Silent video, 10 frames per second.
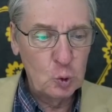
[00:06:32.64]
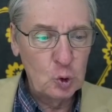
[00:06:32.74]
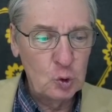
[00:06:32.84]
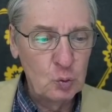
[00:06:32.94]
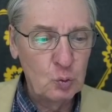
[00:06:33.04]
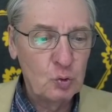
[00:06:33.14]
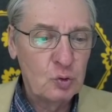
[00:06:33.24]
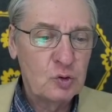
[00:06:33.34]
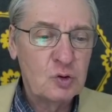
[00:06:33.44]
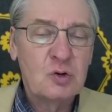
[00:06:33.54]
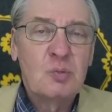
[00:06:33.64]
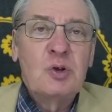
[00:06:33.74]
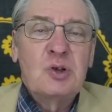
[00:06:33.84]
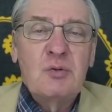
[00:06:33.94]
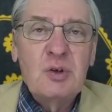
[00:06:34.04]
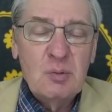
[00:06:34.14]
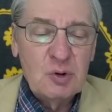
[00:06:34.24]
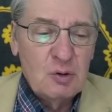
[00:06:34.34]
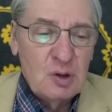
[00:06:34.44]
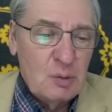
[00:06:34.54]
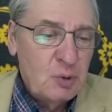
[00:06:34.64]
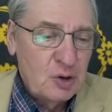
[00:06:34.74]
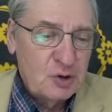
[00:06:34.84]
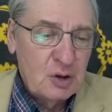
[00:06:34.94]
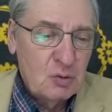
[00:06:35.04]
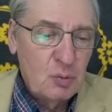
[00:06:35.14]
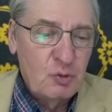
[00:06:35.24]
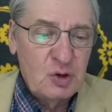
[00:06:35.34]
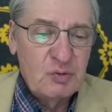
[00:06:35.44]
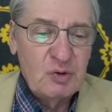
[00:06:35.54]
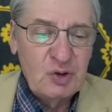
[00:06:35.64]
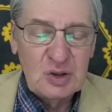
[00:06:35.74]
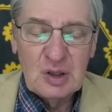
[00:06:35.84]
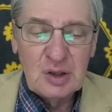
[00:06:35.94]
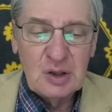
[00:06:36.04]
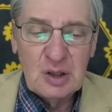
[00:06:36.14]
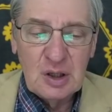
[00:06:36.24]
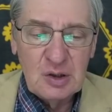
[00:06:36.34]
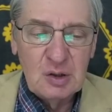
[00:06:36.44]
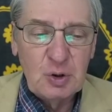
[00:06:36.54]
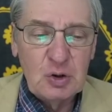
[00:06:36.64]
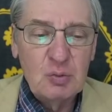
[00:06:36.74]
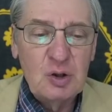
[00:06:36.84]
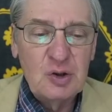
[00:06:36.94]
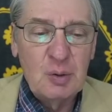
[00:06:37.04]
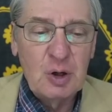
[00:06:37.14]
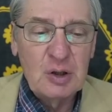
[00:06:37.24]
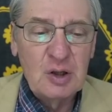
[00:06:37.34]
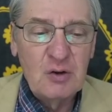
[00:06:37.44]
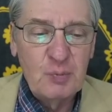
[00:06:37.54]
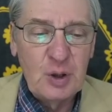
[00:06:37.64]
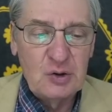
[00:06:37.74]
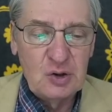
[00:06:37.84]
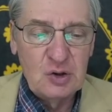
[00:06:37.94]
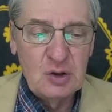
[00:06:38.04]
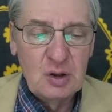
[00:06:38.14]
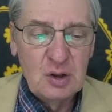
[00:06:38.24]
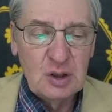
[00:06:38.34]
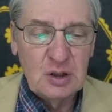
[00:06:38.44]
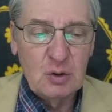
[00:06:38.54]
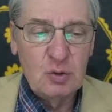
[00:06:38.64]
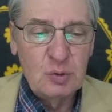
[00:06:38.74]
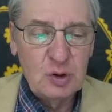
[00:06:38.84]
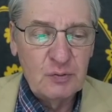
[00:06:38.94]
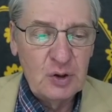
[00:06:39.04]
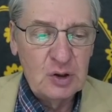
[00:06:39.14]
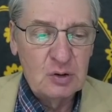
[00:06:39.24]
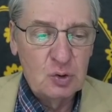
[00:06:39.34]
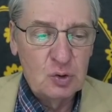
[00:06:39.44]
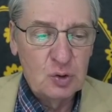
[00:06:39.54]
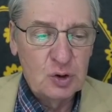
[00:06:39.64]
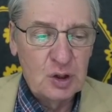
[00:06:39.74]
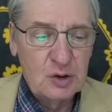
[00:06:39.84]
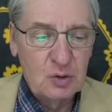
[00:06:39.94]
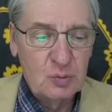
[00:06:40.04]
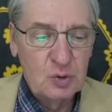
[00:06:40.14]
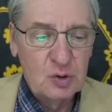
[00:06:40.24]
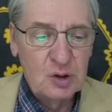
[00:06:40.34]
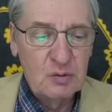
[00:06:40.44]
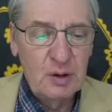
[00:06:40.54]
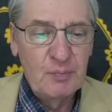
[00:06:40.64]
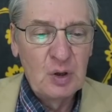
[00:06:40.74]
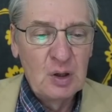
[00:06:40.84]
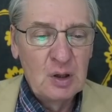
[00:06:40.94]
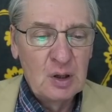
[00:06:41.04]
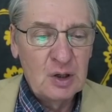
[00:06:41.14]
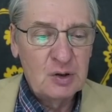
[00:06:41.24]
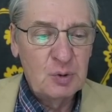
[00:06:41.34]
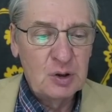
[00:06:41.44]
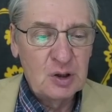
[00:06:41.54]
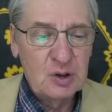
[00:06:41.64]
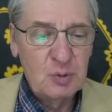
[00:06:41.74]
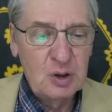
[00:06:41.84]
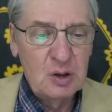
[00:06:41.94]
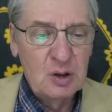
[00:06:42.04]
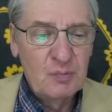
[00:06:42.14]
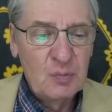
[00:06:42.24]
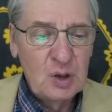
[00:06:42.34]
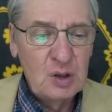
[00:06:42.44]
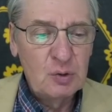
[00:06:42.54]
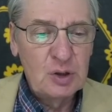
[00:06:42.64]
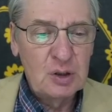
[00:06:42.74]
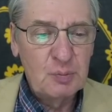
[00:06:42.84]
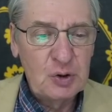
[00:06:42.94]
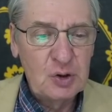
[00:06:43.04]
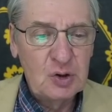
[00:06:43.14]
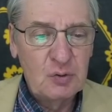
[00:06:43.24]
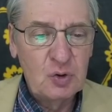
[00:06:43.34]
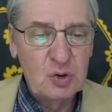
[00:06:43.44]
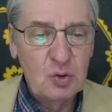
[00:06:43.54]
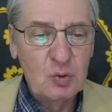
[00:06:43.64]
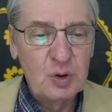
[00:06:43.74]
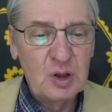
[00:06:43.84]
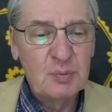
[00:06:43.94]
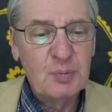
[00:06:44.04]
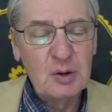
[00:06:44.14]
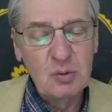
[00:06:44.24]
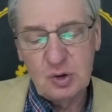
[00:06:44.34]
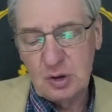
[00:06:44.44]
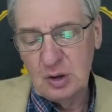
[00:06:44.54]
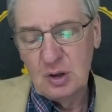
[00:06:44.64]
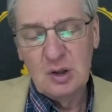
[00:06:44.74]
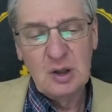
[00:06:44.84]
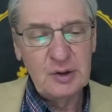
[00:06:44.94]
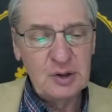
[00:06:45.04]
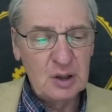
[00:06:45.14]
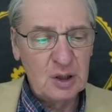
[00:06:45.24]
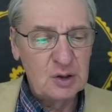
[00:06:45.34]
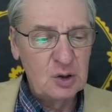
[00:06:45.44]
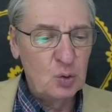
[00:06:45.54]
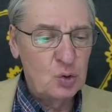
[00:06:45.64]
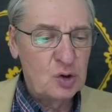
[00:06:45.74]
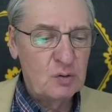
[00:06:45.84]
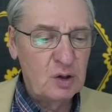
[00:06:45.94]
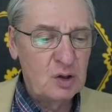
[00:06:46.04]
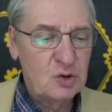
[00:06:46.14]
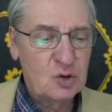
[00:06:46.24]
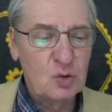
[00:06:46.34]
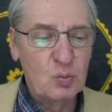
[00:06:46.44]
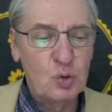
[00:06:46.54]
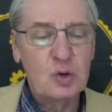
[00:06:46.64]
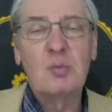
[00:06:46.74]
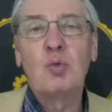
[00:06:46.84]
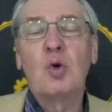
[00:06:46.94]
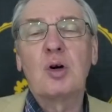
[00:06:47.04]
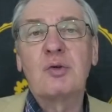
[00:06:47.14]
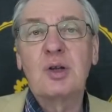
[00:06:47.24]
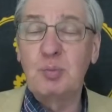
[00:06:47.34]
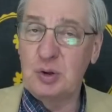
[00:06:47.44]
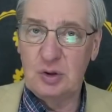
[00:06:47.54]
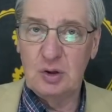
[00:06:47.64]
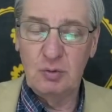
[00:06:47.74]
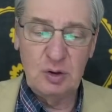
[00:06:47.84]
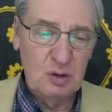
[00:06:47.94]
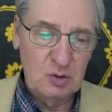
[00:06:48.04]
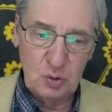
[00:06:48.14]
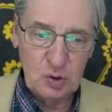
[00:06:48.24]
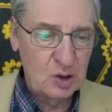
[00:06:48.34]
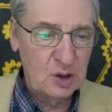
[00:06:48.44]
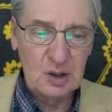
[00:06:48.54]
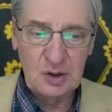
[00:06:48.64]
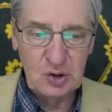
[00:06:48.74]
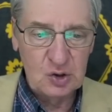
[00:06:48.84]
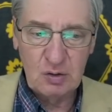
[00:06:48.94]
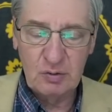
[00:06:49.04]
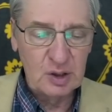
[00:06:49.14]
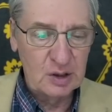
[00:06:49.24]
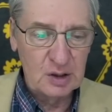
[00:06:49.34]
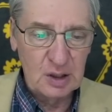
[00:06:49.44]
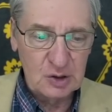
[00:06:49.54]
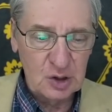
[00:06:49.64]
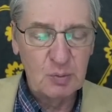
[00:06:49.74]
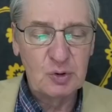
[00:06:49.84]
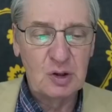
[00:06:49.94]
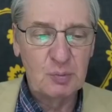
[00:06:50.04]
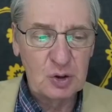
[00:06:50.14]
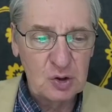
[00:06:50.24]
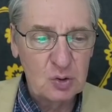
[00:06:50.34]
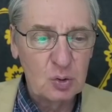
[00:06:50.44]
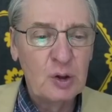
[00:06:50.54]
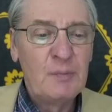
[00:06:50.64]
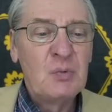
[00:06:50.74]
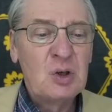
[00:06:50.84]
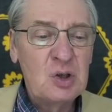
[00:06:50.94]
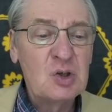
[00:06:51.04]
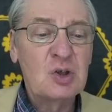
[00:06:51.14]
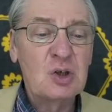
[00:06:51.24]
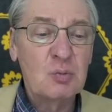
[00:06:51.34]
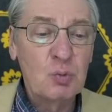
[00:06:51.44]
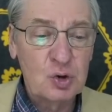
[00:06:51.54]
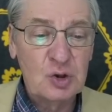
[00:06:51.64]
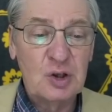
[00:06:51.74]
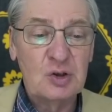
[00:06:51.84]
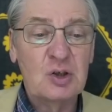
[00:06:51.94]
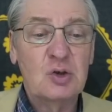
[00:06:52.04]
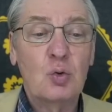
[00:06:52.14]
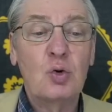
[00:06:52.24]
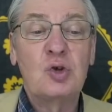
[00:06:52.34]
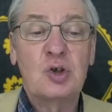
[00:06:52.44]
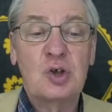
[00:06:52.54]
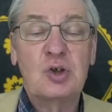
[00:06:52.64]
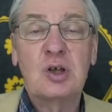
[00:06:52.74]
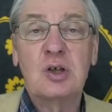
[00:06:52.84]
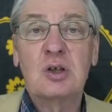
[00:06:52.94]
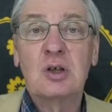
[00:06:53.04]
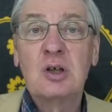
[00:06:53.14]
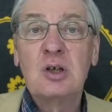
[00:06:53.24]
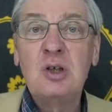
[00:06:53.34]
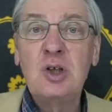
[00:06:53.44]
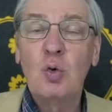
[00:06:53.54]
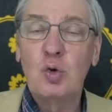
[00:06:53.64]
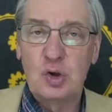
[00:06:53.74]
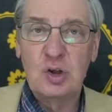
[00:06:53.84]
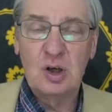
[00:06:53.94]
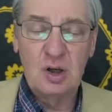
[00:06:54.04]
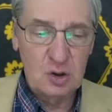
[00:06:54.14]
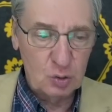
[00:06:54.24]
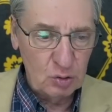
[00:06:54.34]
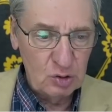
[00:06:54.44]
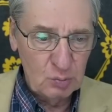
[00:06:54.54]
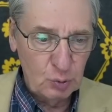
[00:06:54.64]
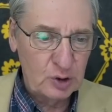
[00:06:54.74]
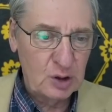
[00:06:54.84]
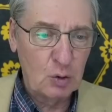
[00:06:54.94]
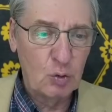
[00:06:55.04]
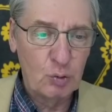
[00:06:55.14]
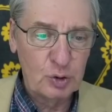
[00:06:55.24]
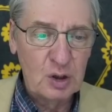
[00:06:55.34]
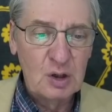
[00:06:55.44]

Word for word: ну, смысл, видимо, для белых стоит в том, висит, висит на ладья на e1, поэтому нельзя брать на f5 здесь. Тогда конь бьет f1, то есть нужно играть слон бьет d2, размен, размен. И вот эта позиция все-таки у белых получше, Хотя как-то не очень верится, что можно многого добиться, вот с точки зрения классического взгляда на шахматы, на позицию. Единственное, можно сказать, что конь c6 стоит не очень-то хорошо после такого вот